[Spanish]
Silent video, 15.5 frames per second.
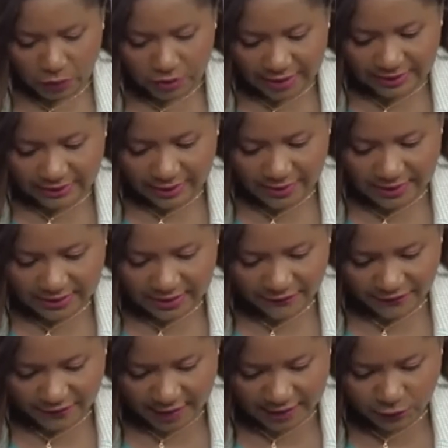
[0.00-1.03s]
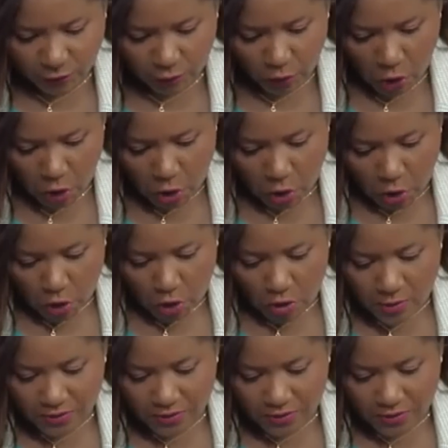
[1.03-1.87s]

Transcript: pregunta a través de Facebook,